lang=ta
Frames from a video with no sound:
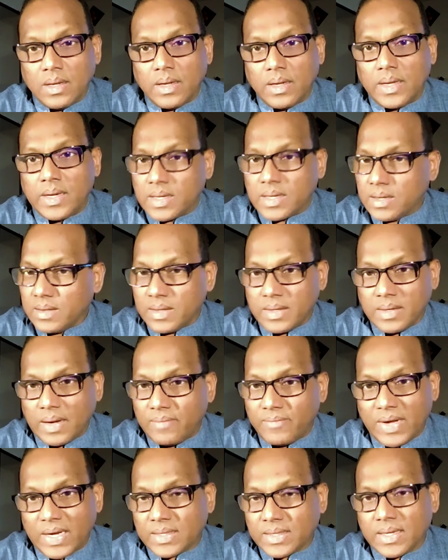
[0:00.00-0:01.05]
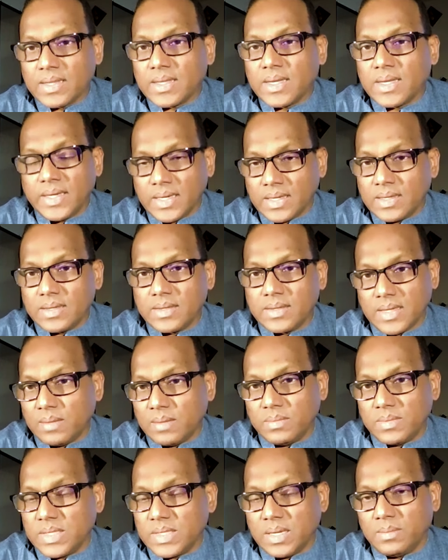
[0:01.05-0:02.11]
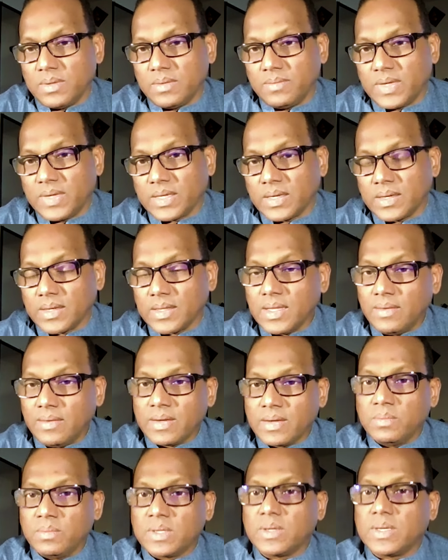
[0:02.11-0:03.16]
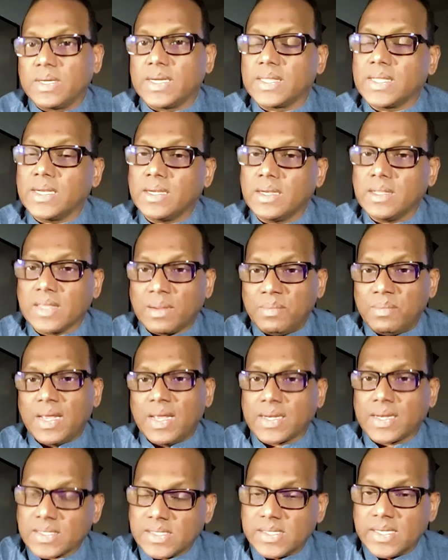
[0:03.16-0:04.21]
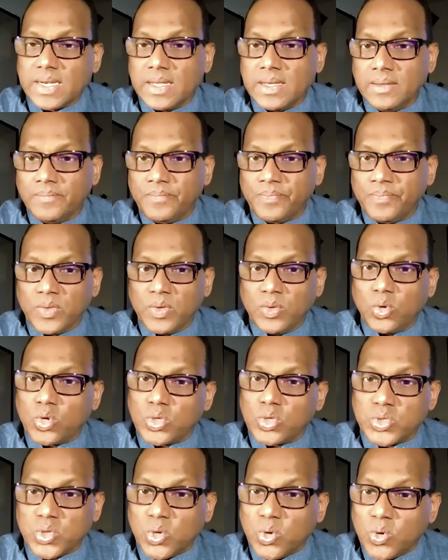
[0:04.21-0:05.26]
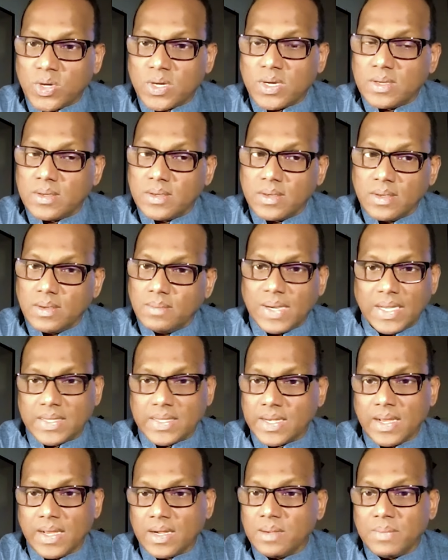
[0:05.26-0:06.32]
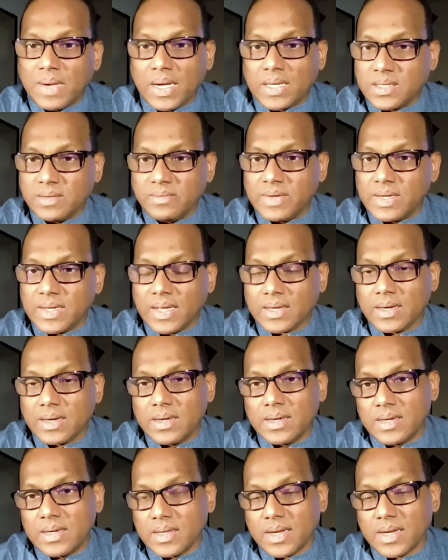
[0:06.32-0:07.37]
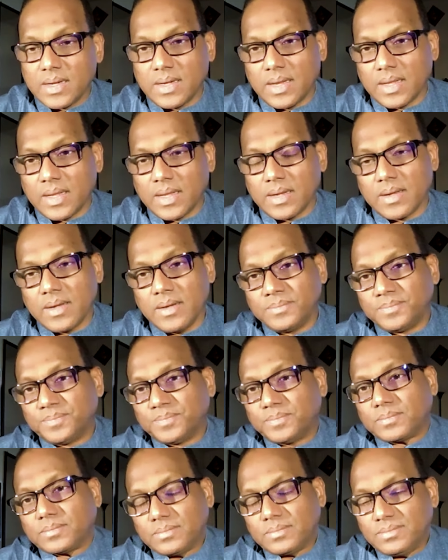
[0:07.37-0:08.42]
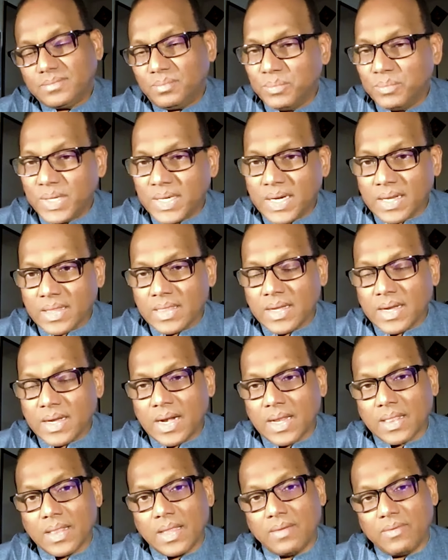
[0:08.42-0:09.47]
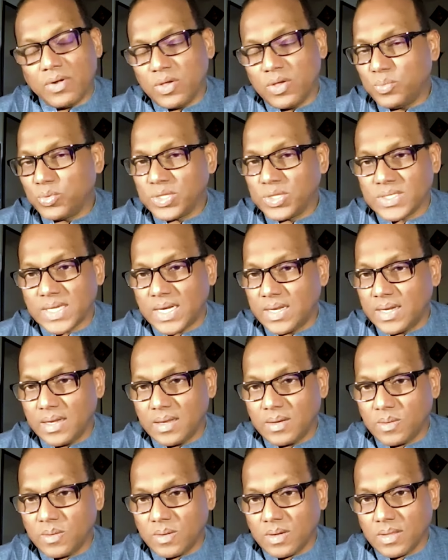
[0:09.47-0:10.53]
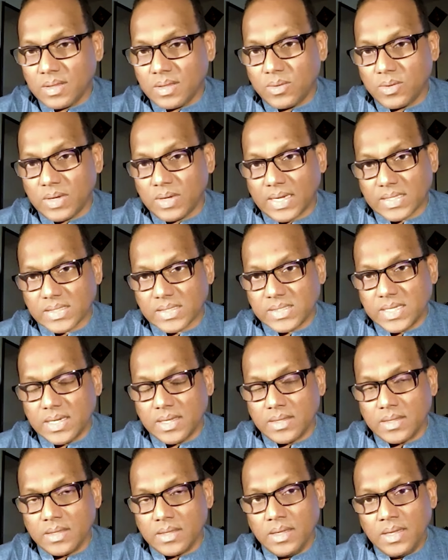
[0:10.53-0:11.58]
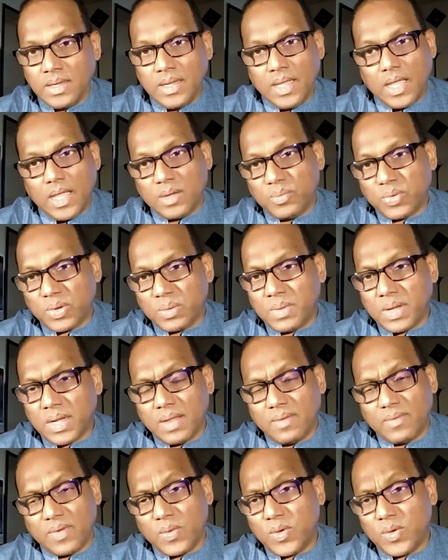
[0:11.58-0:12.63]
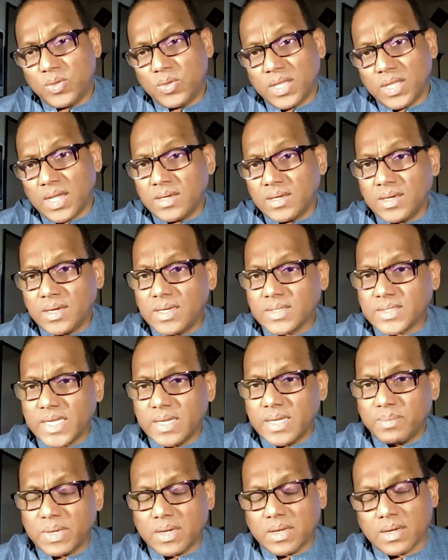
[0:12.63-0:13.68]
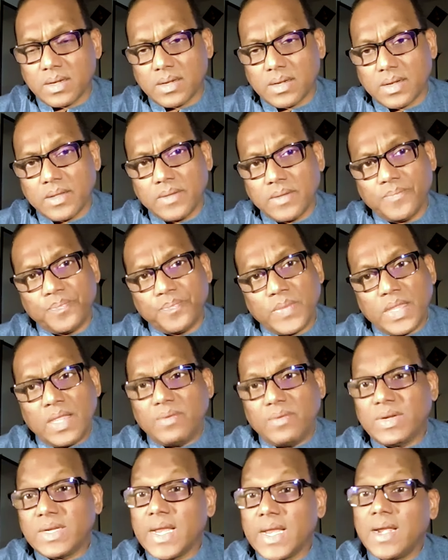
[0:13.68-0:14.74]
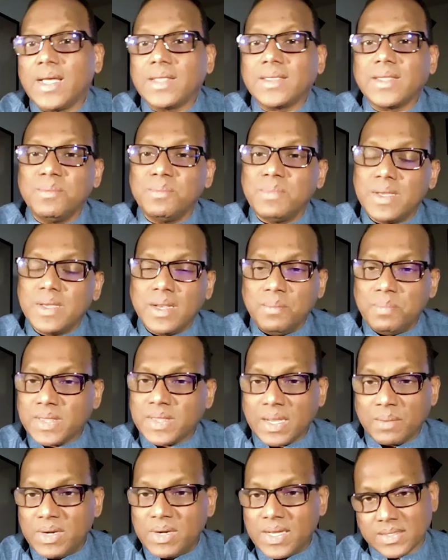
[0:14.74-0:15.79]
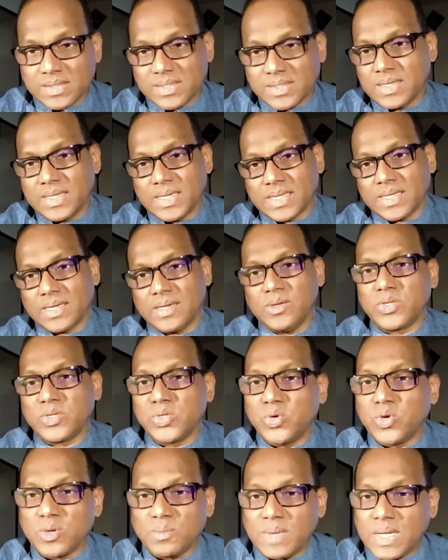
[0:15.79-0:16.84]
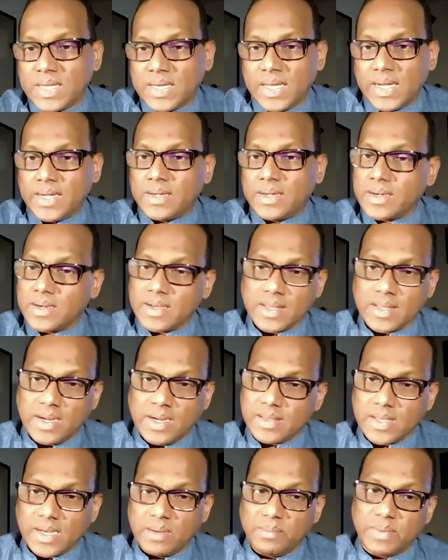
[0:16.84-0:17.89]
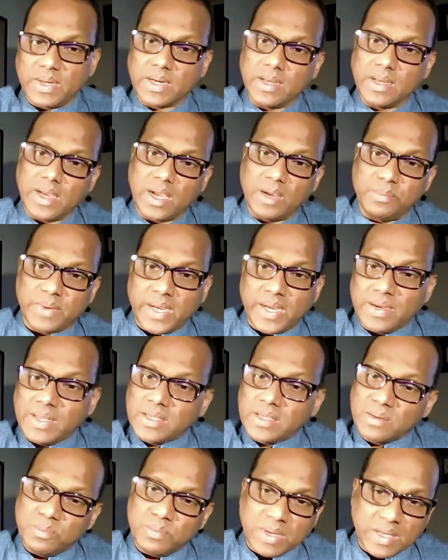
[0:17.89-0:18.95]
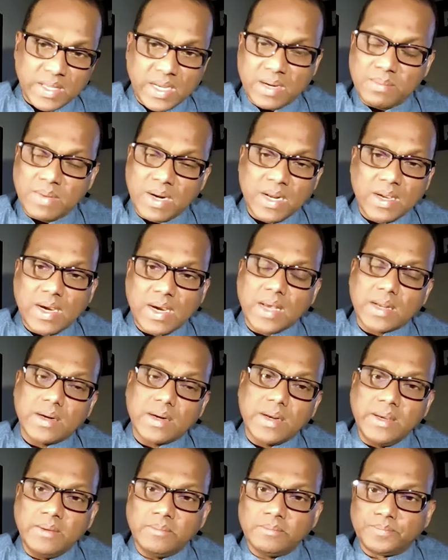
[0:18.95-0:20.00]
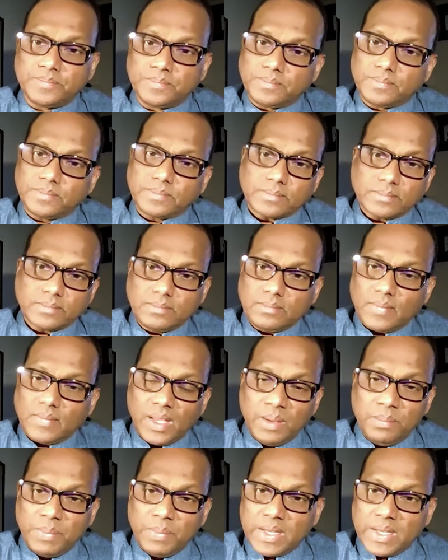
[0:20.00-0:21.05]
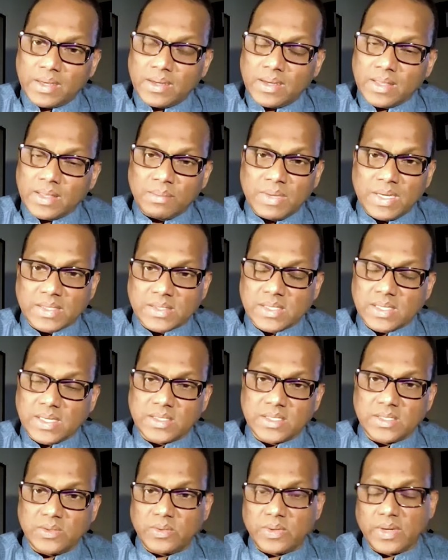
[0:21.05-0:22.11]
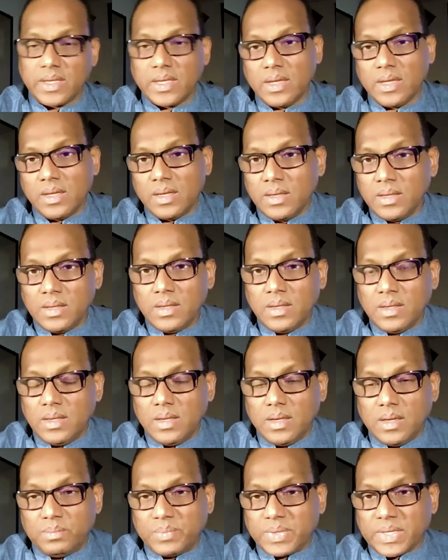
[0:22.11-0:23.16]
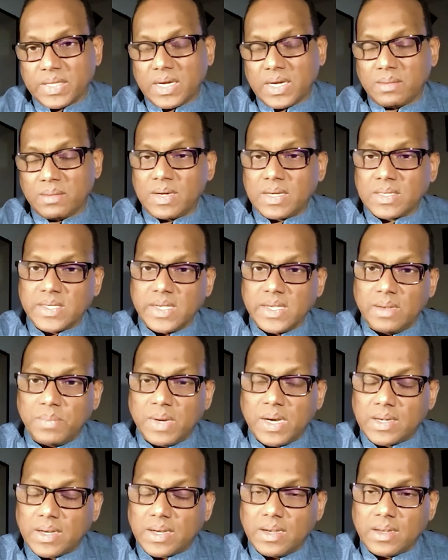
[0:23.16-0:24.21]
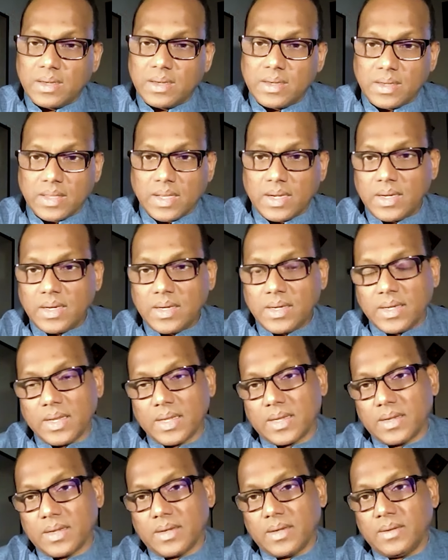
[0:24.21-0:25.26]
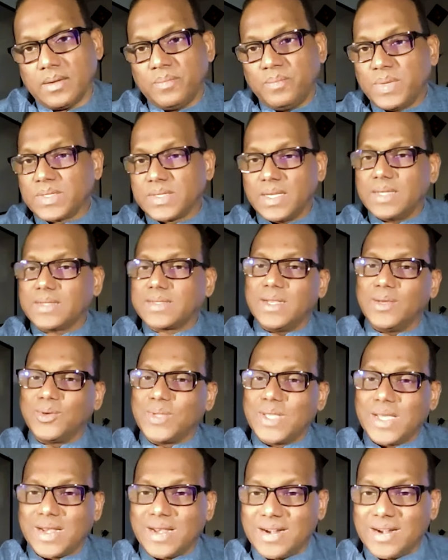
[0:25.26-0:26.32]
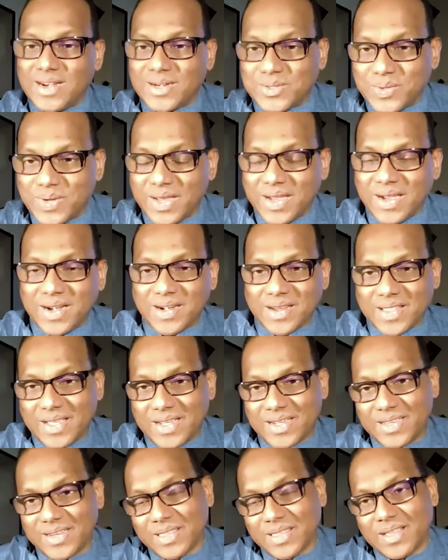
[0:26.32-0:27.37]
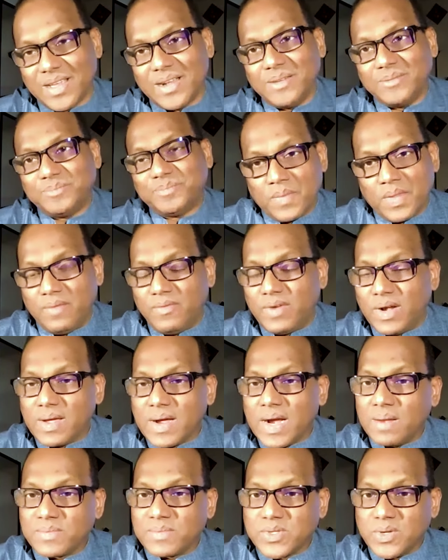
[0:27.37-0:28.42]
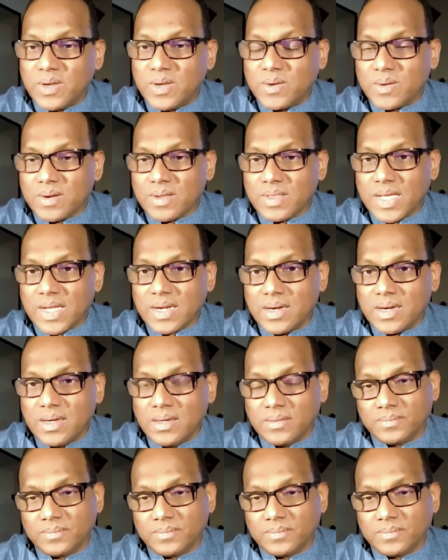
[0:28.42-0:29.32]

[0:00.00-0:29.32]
என்ற வார்த்தைகள் தான் எனக்கு ஞாபகம் வருகின்றது அவர்கள் கிட்டத்தட்ட தமிழ் அரசியலை ஒரு ஜோக் மாதிரியாக மாற்றி விட்டார்கள் என்று தான் நினைக்கின்றேன் இப்போ கடந்த காலத்தில் எவ்வளவு புத்திசாலிகளை கொண்டிருந்த ஒரு அரசியல் அது அதுக்கப்புறமாக எவ்வளவோ தியாகங்கள் செய்யப்பட்டிருக்கின்றன இவற்றை எல்லாத்தையும் மீறி இப்போ தமிழ் அரசியல் கிட்டத்தட்ட ஒரு ஜோக் மாதிரி ஆயிட்டுன்றது தான் இந்த தனிப்பட்ட அபிப்பிராயம் அதுக்கு பிரதானமான காரணி இப்போ இருக்கின்ற தமிழரசு கட்சியினுடைய பிரதானமான செயல்பாட்டாளர்கள் என்று தான் நான் நினைக்கின்றேன் இப்போ சில சில உதாரணங்கள் நான் சுட்டி காட்டுறதாக இருந்தால் இவ்வளவு காலம் சொல்லிக் கொண்டிருந்தார்கள்